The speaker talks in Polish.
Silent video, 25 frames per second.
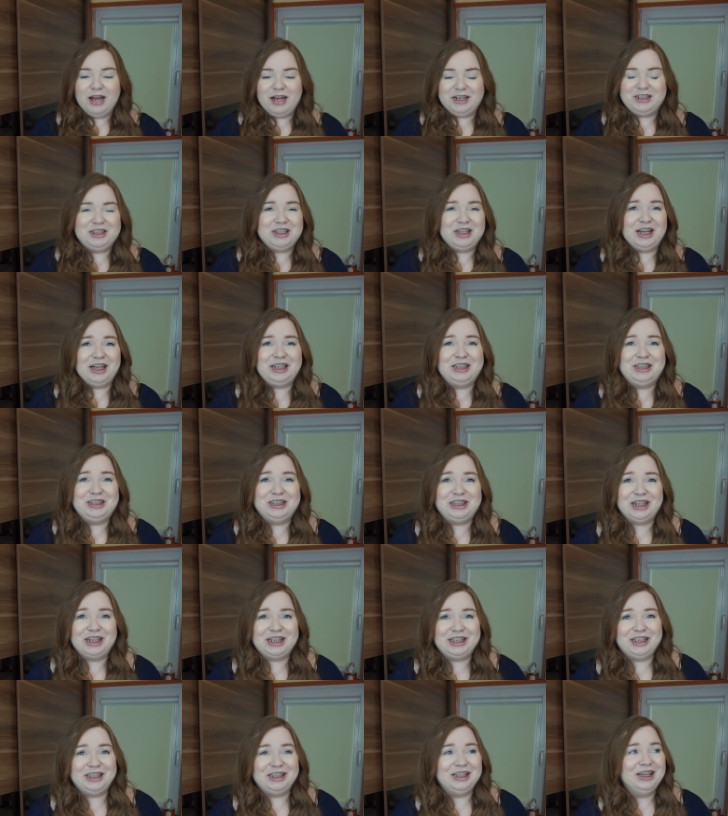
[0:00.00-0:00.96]
macie jakiś
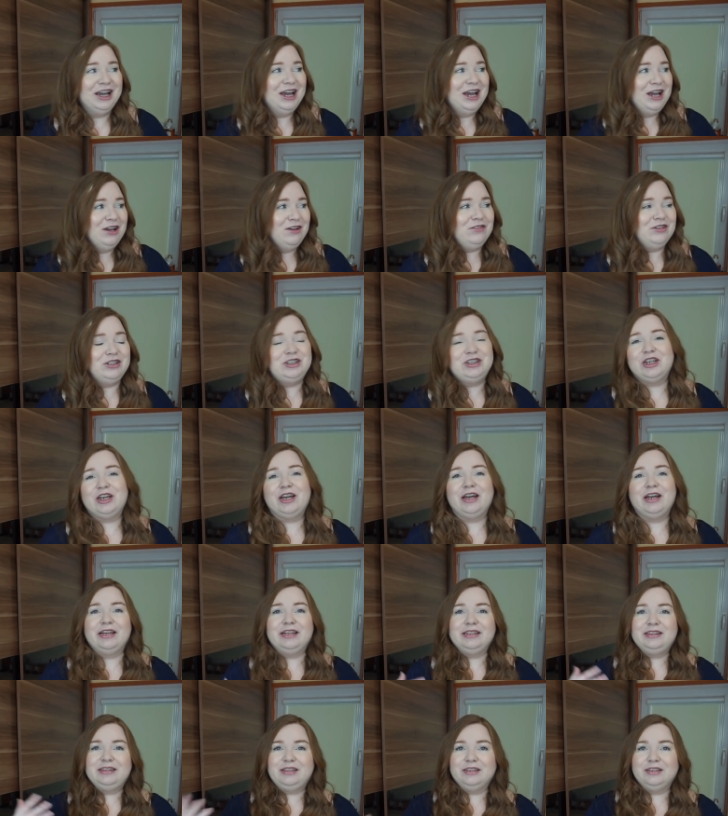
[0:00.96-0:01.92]
taki,
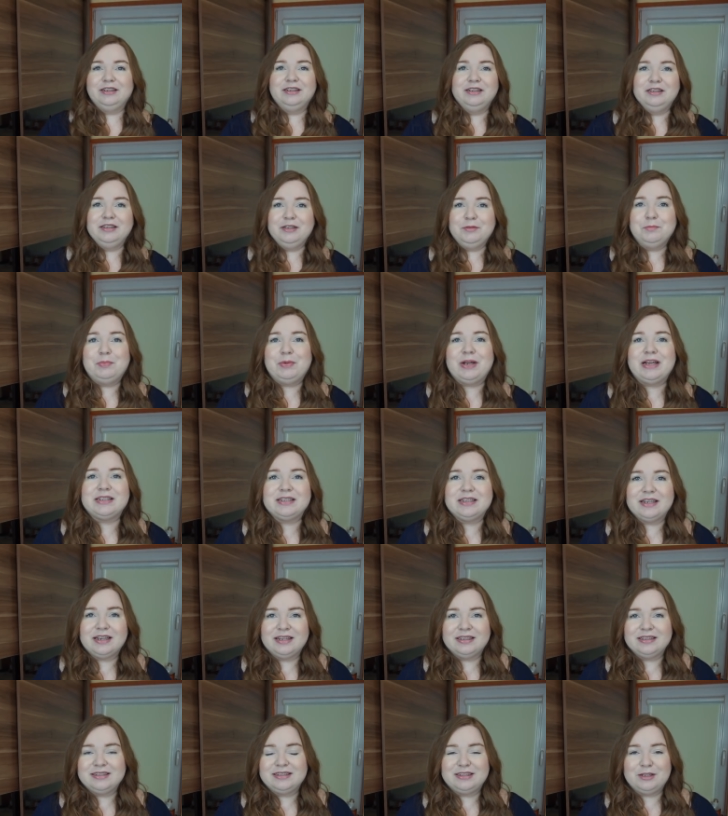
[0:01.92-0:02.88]
wiecie,
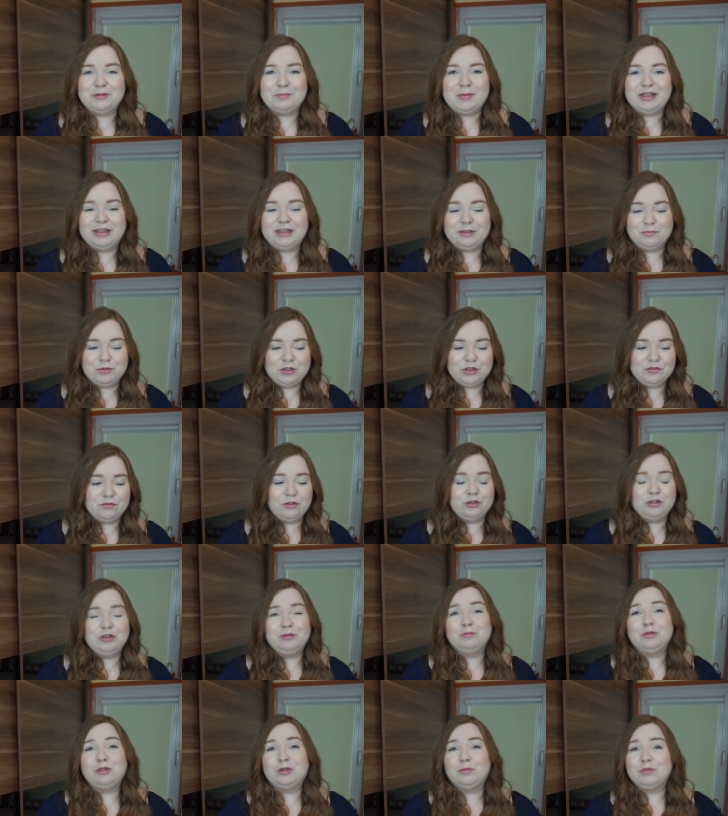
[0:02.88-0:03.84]
imprezę z tematem
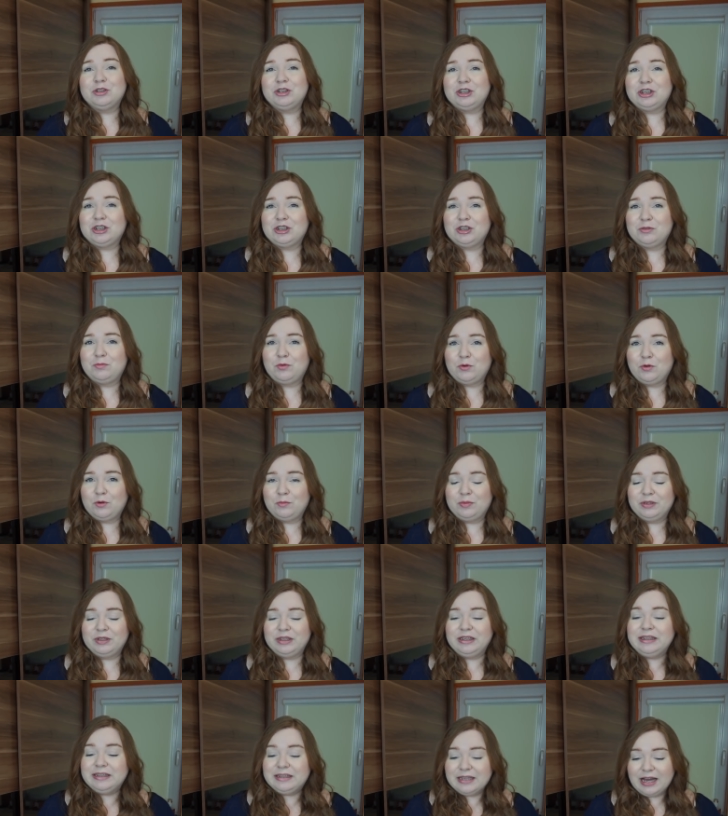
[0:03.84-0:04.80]
przewodnim, to myślę, że byłoby
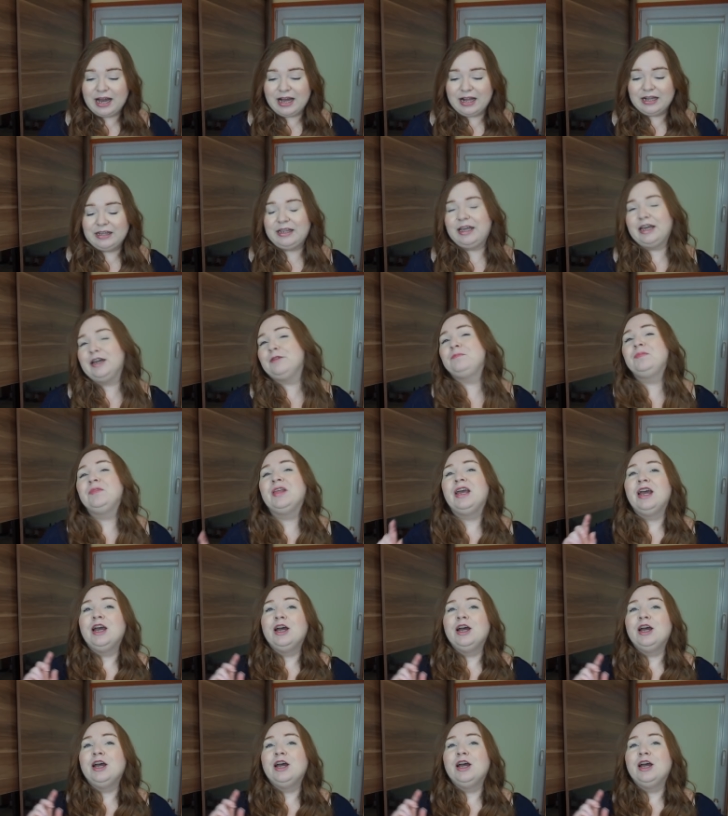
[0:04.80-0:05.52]
idealnie.